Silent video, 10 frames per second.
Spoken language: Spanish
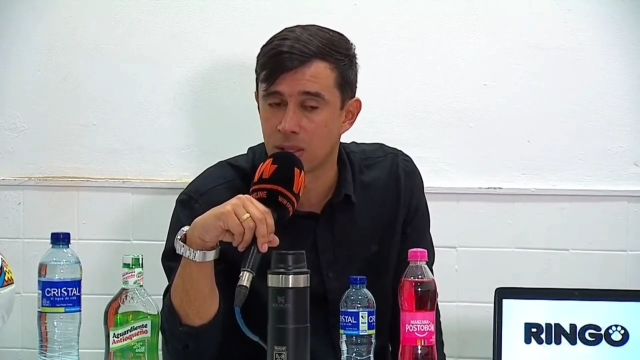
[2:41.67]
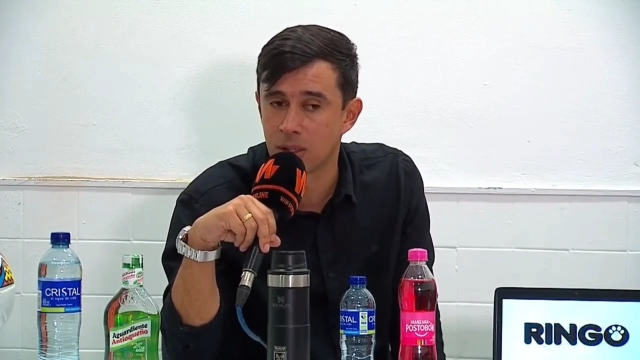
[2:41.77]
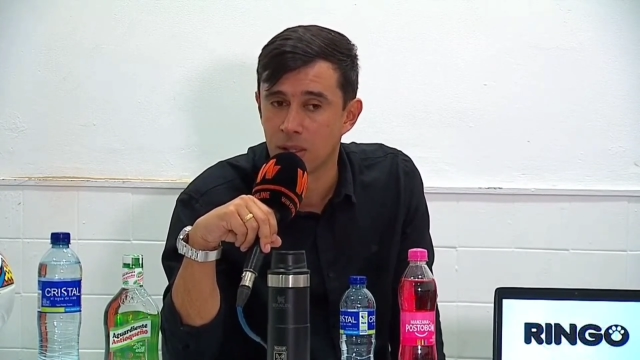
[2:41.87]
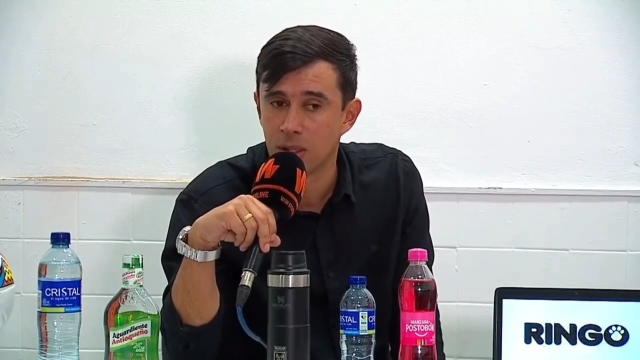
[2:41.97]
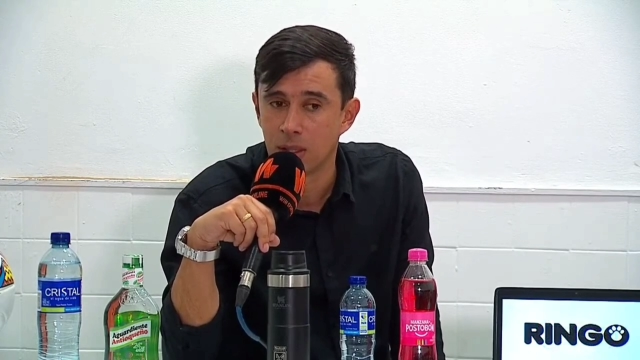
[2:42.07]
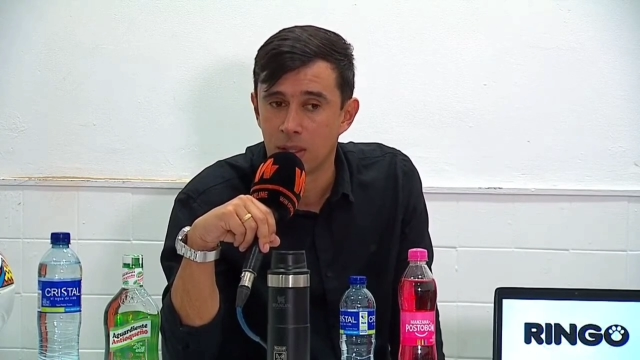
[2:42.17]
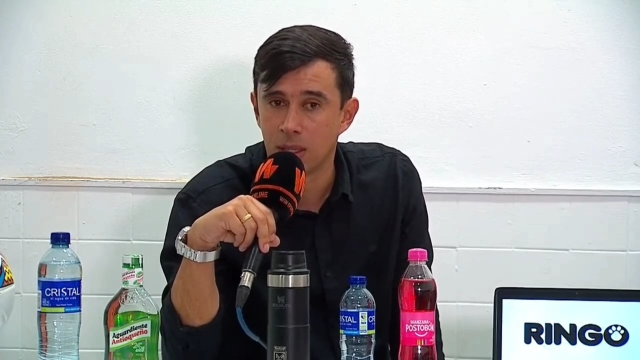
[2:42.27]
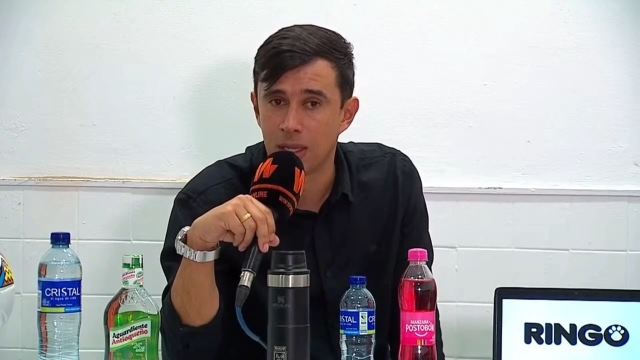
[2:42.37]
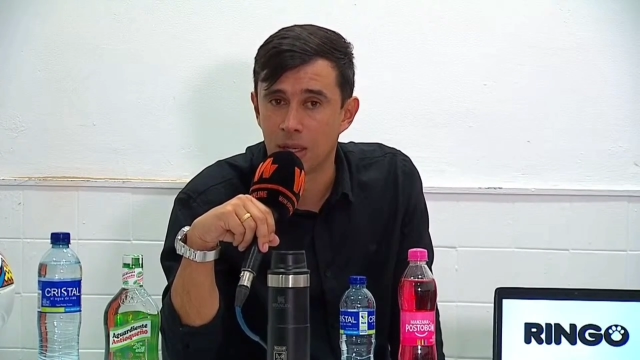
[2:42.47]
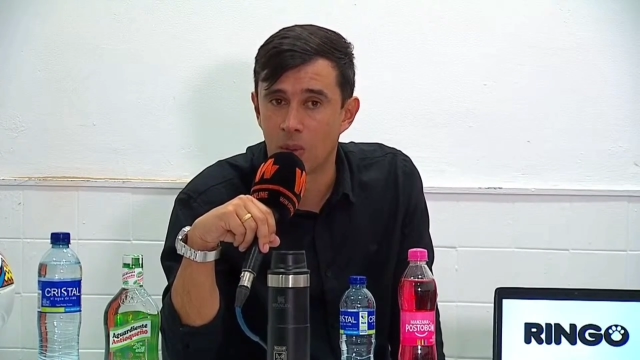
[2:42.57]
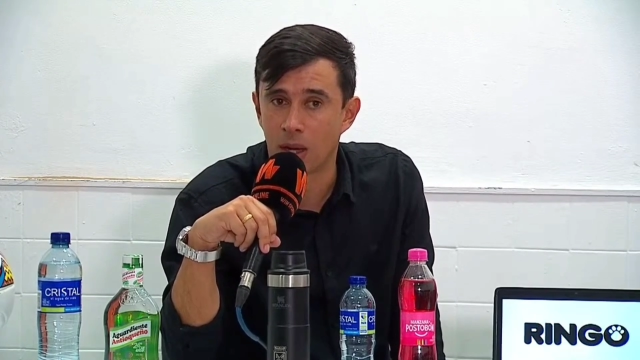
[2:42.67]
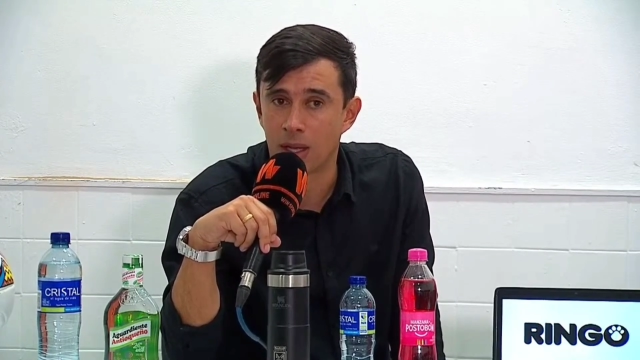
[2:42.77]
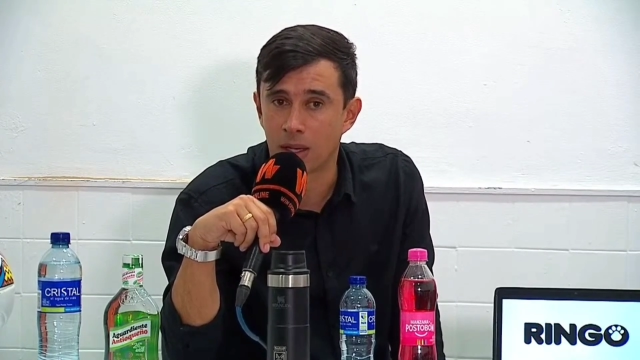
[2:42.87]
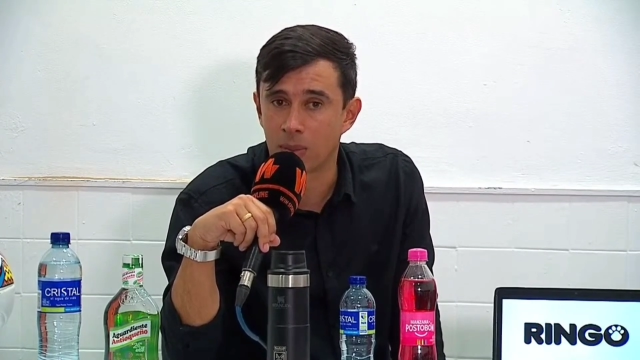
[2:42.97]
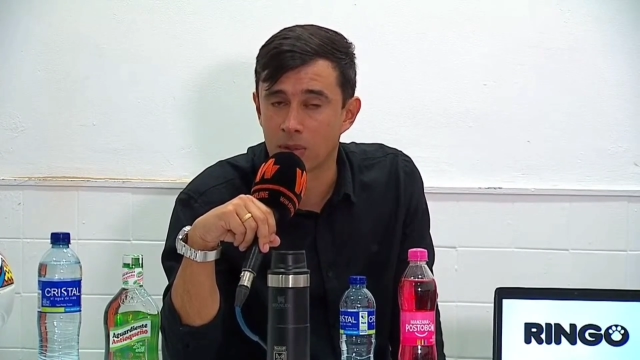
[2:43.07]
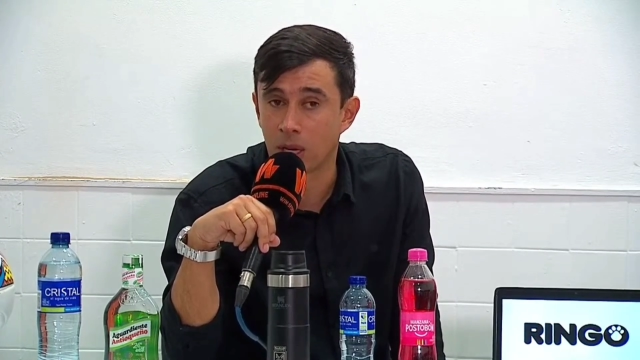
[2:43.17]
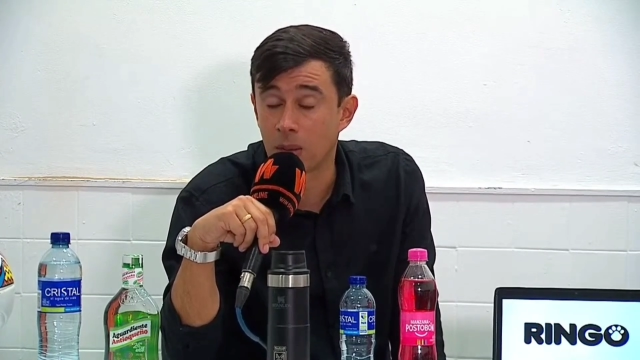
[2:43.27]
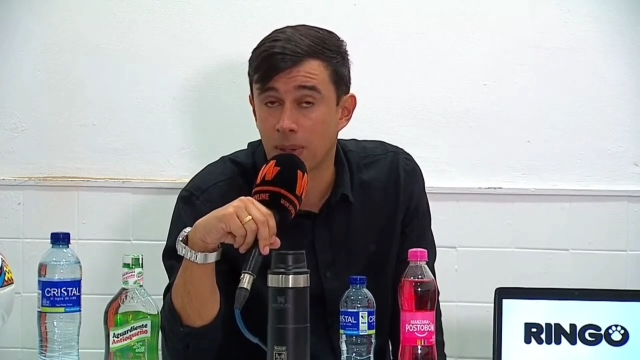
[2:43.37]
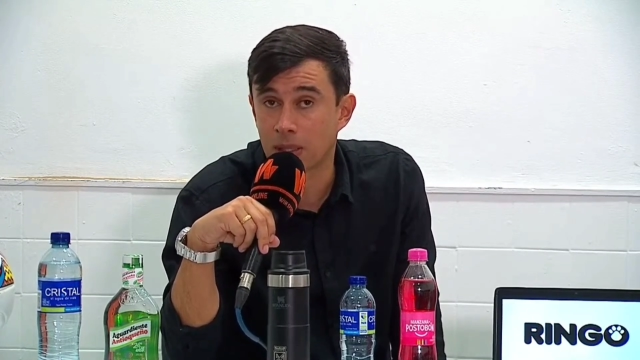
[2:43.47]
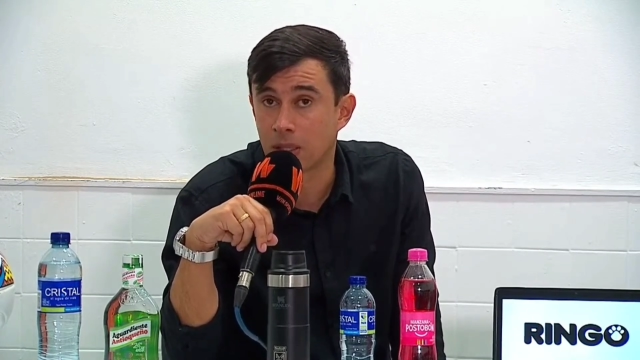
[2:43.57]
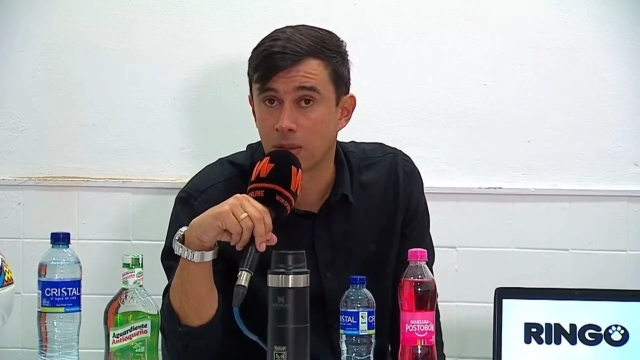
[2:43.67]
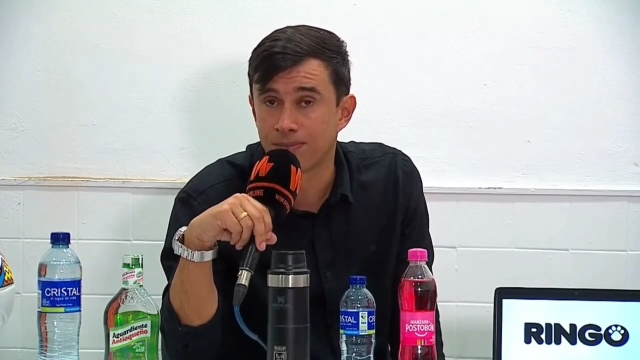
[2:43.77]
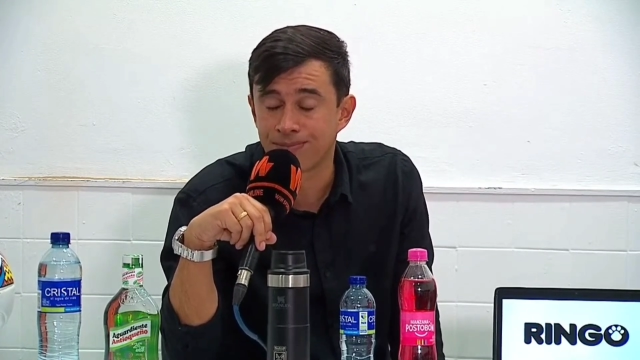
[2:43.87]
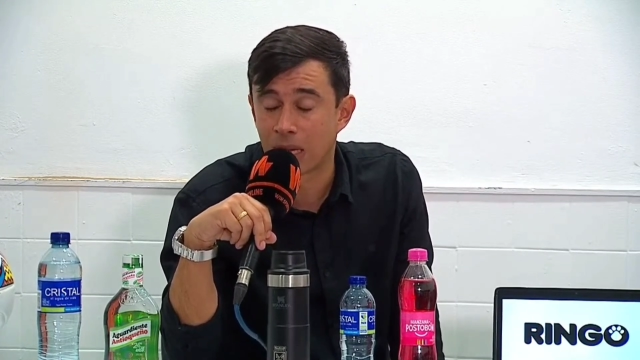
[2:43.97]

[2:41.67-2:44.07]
en, igualar y remontar el partido.